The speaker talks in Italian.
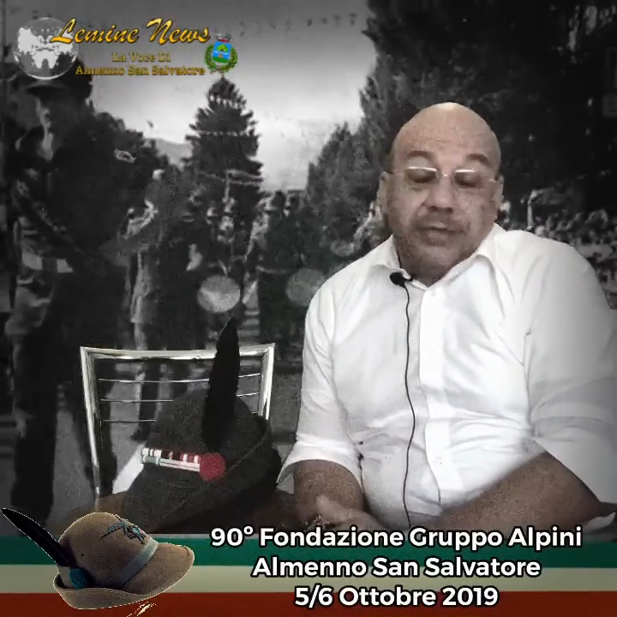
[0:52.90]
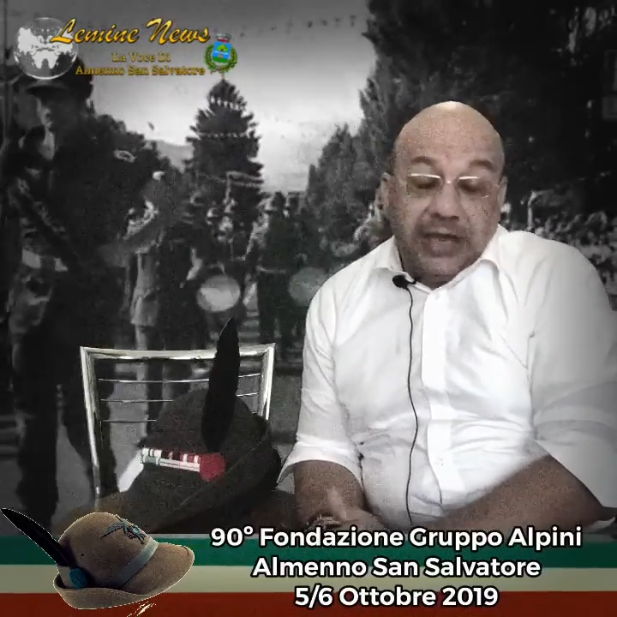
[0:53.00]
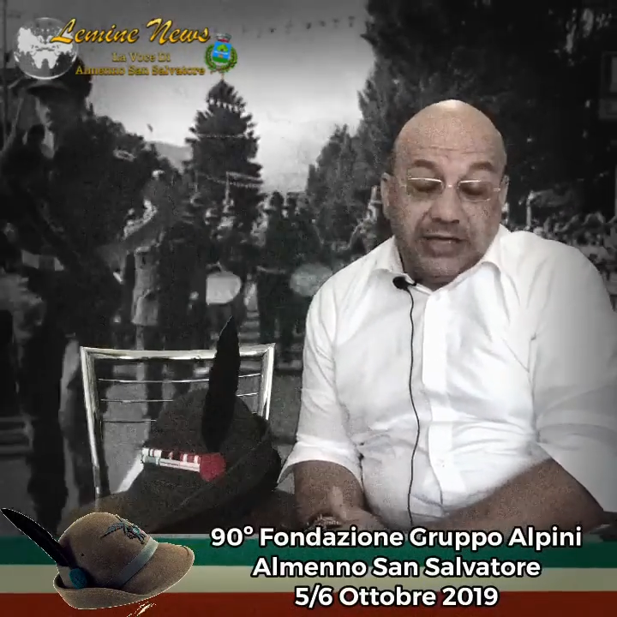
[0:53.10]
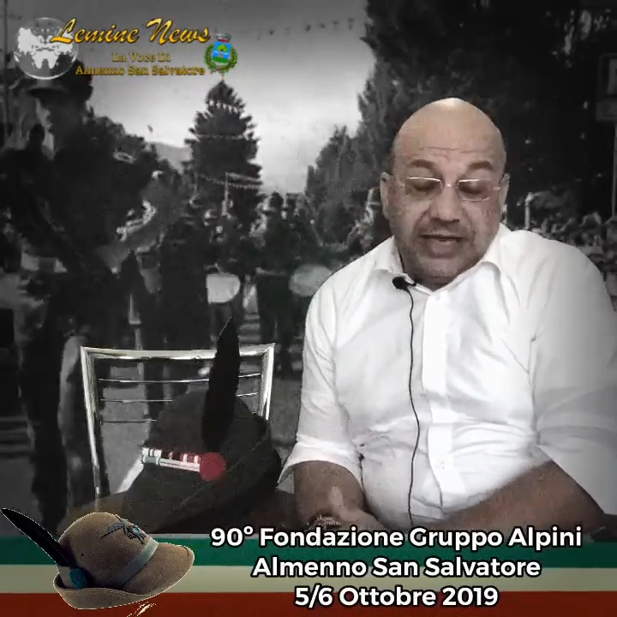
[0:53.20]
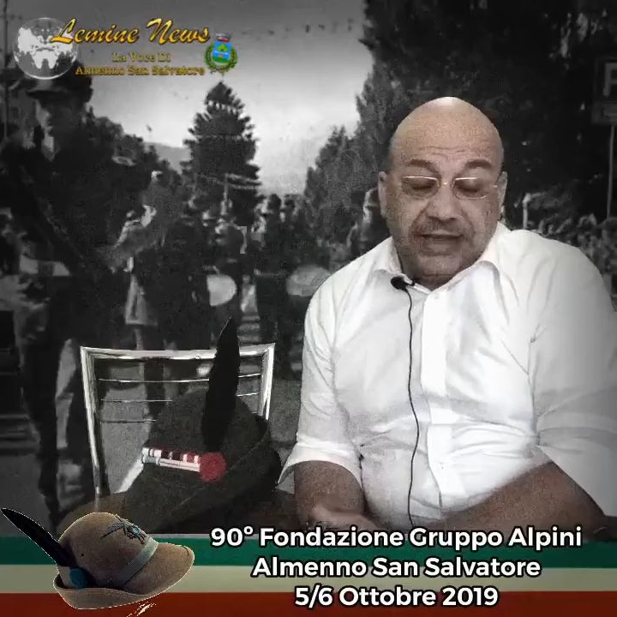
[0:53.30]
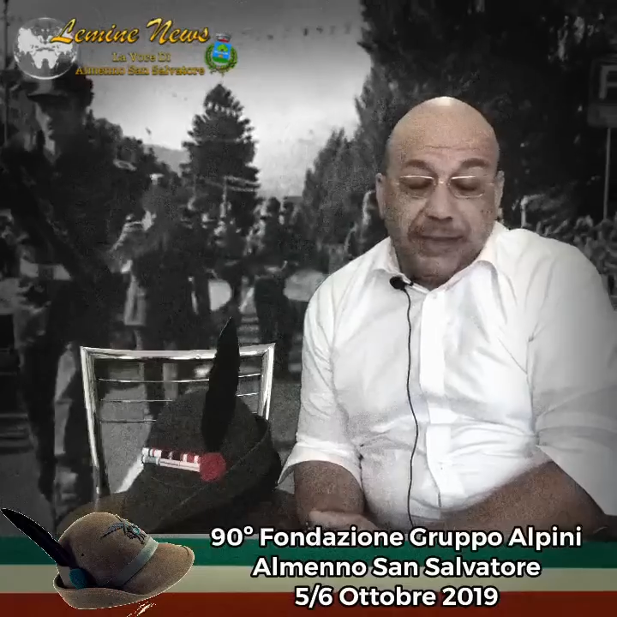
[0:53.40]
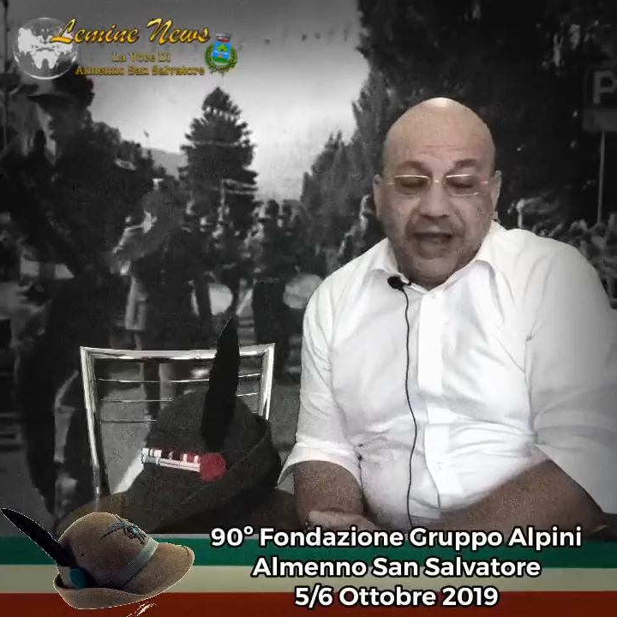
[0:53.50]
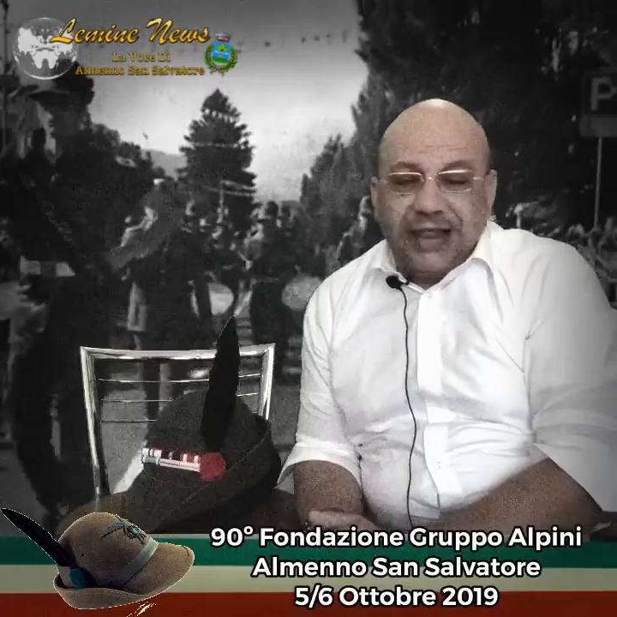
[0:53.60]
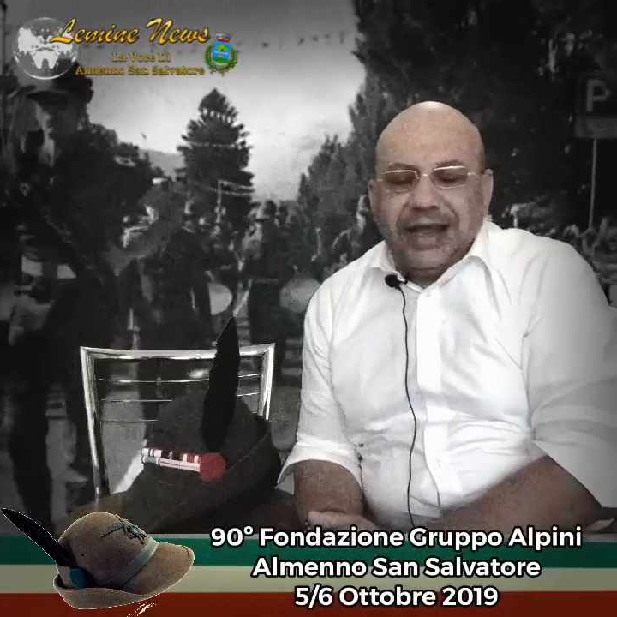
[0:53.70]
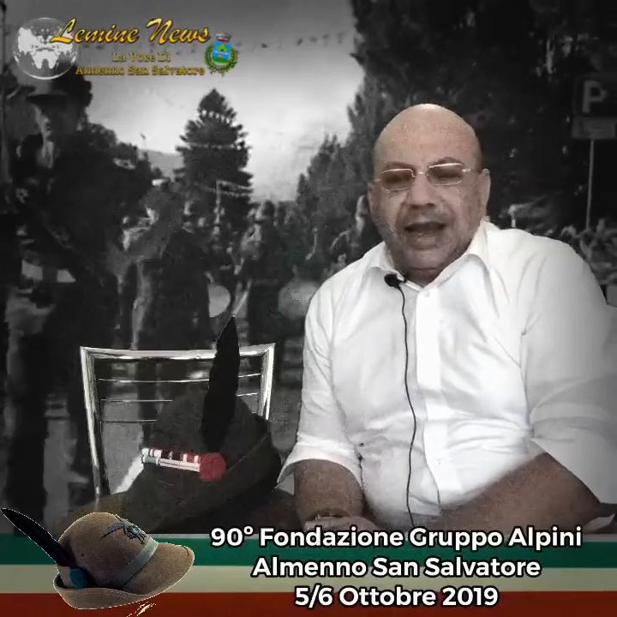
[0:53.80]

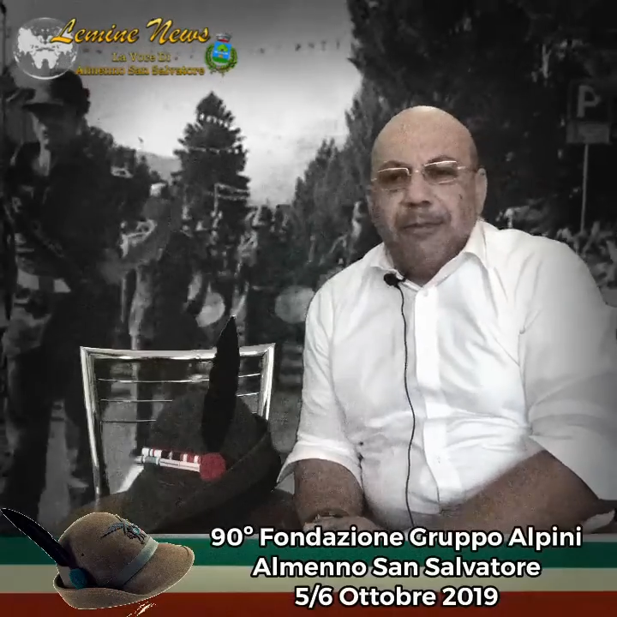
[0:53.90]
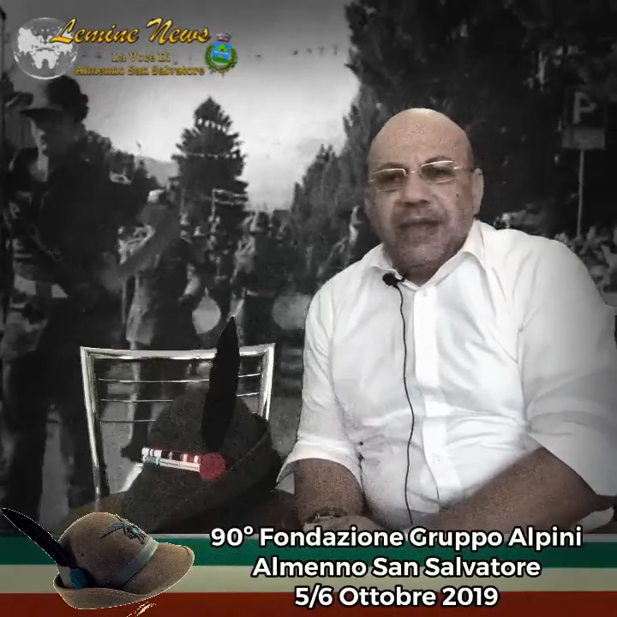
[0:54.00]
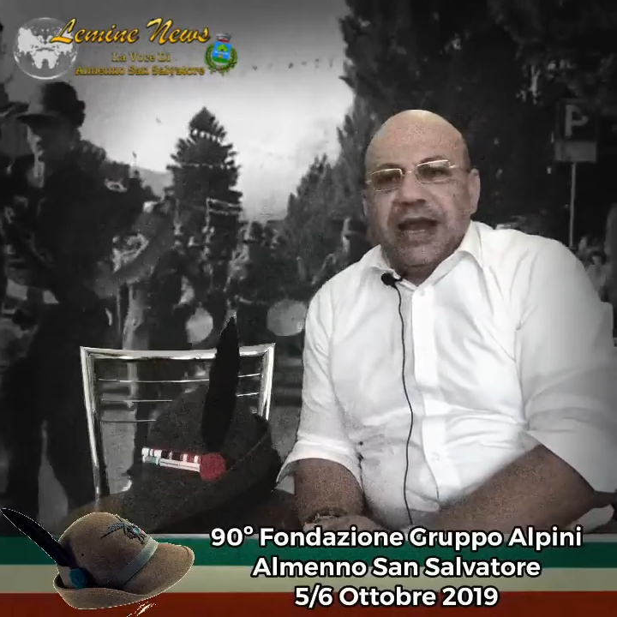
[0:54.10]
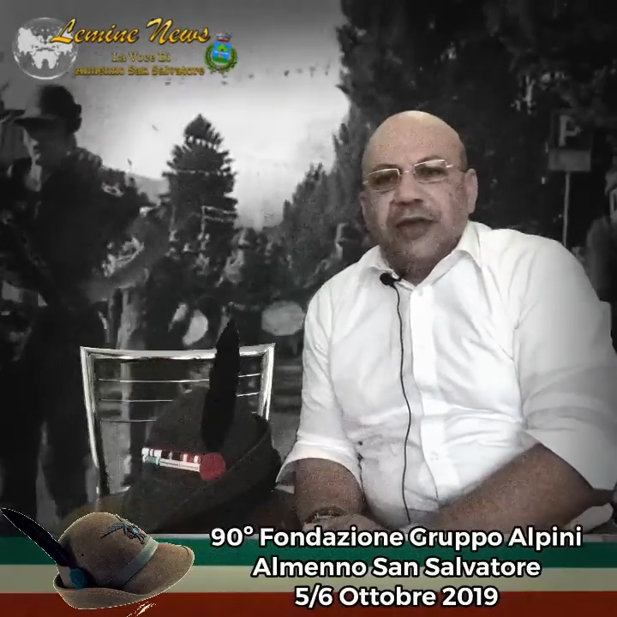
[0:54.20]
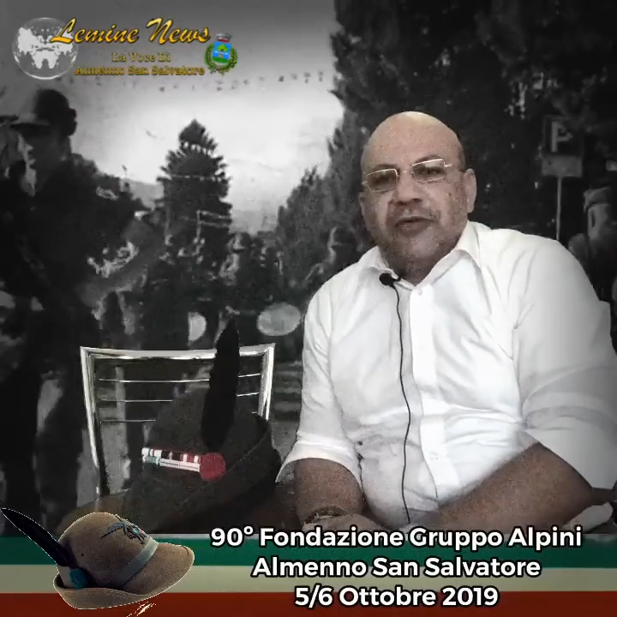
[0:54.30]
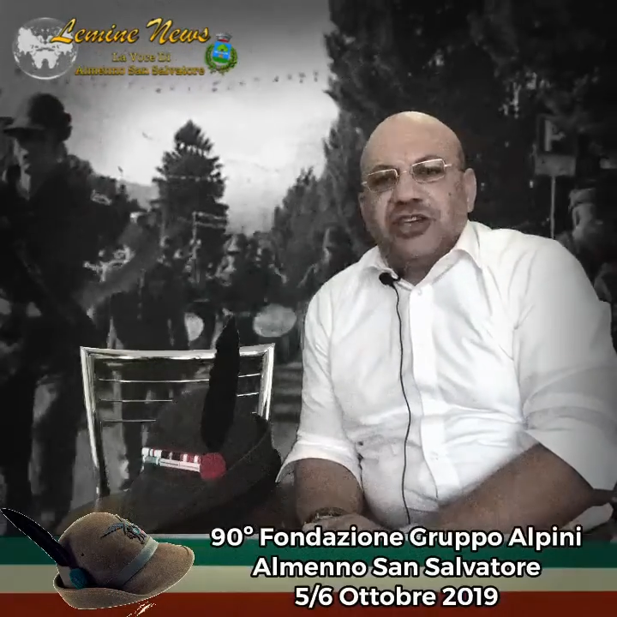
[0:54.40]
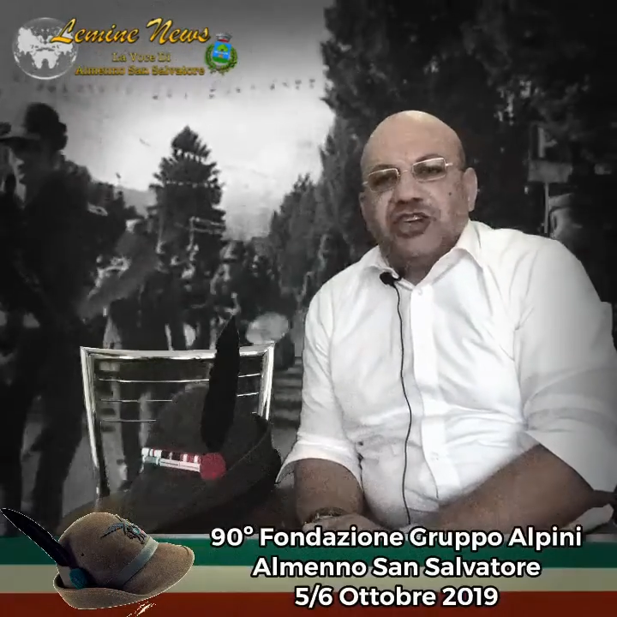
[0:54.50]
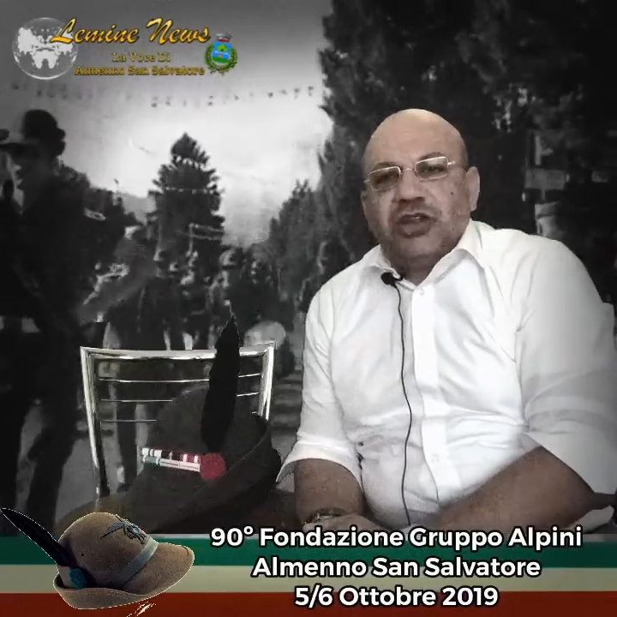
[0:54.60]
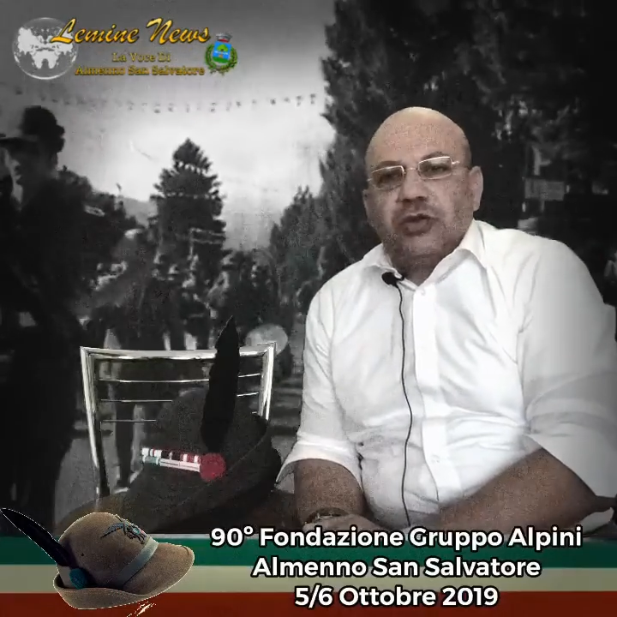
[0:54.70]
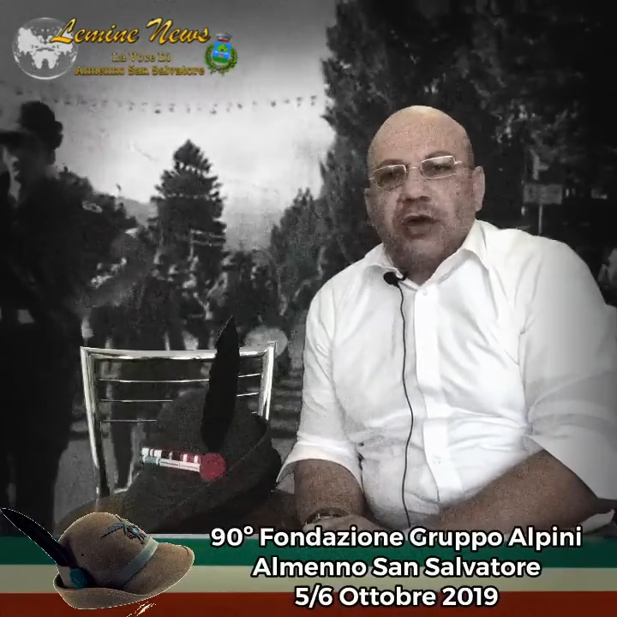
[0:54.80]
esattamente nel
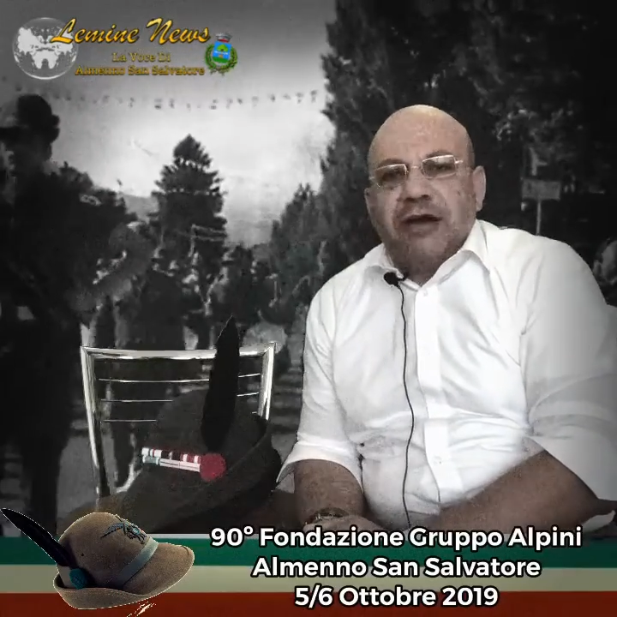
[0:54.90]
1900,